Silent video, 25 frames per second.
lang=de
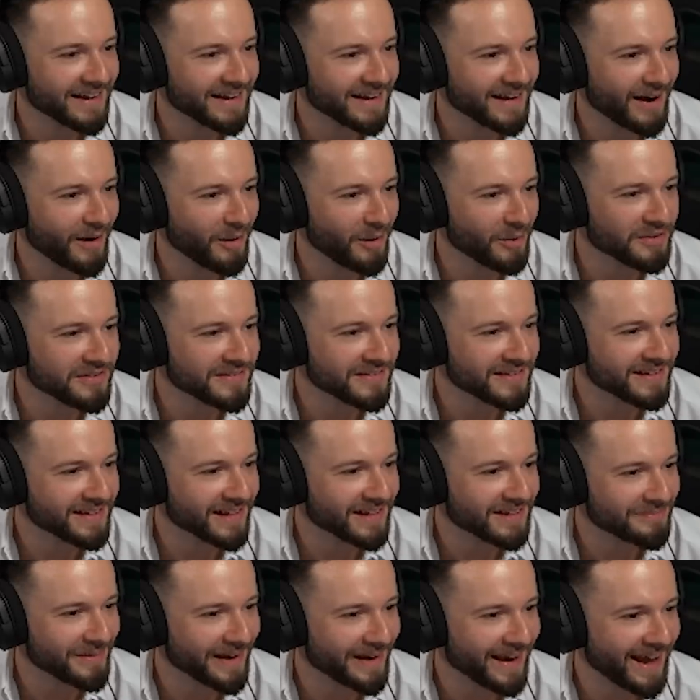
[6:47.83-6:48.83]
aussehen,
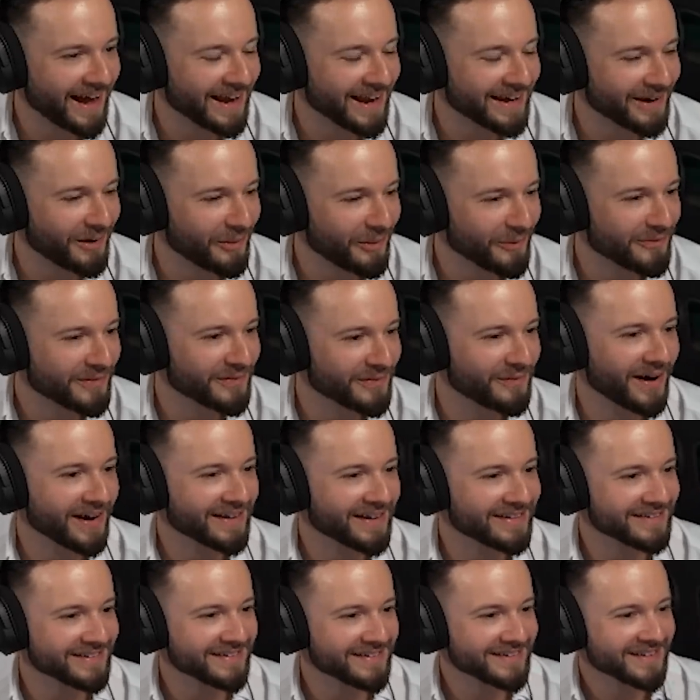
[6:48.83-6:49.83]
dass man gerade
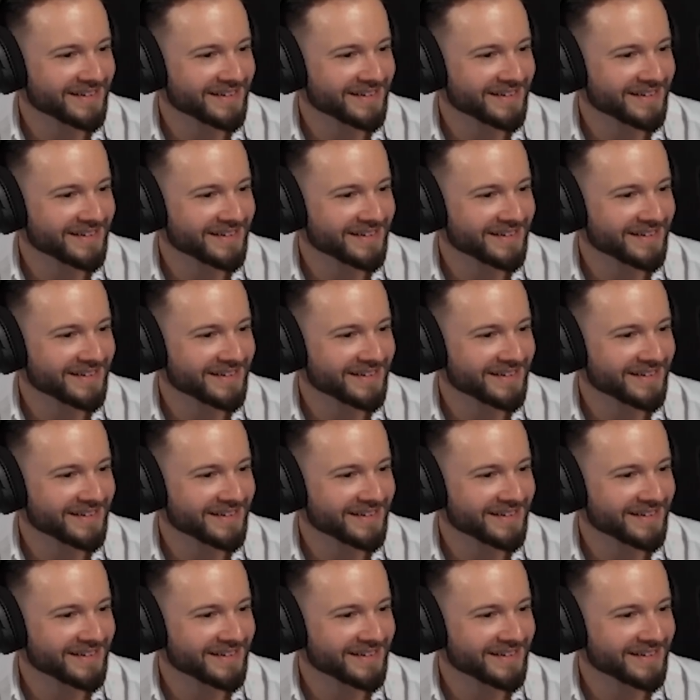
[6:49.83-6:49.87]
aufgewacht ist.